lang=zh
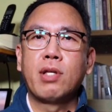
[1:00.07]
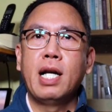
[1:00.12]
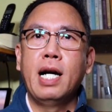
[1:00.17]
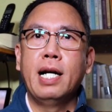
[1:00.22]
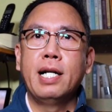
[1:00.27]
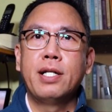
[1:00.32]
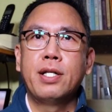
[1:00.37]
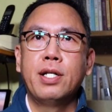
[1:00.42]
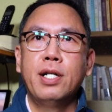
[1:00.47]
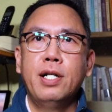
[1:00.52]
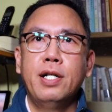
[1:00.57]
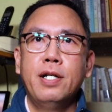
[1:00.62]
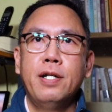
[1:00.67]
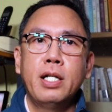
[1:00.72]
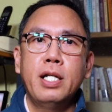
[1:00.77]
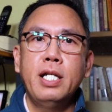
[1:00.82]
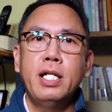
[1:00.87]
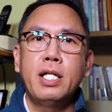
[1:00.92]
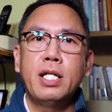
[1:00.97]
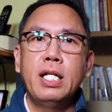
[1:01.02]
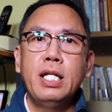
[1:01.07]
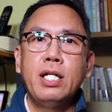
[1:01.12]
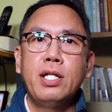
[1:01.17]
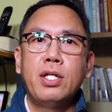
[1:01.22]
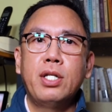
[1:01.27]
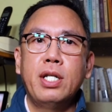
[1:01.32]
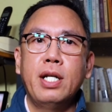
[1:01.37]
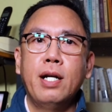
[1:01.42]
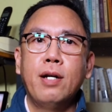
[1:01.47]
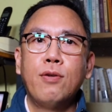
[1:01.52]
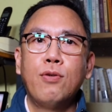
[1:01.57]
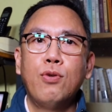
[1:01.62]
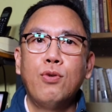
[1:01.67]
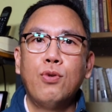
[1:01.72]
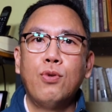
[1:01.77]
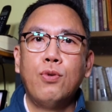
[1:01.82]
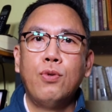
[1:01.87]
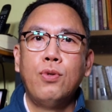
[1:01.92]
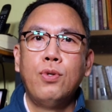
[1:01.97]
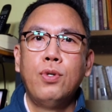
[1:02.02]
谈的意定监
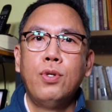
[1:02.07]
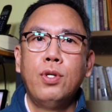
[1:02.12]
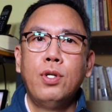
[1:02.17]
护。